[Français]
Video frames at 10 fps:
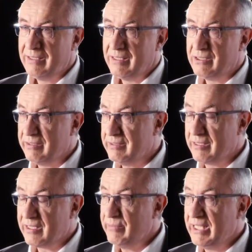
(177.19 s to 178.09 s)
Et
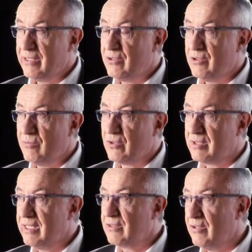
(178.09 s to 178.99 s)
c'est très bien de,
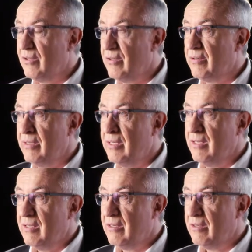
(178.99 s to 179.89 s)
montrer que
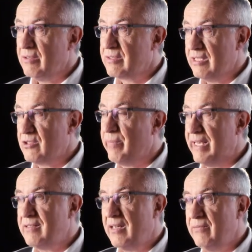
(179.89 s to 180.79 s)
ce qui se
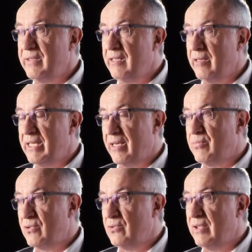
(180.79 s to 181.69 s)
passe dans la ville, eh bien,
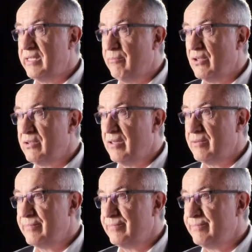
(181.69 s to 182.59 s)
pour nous, est important.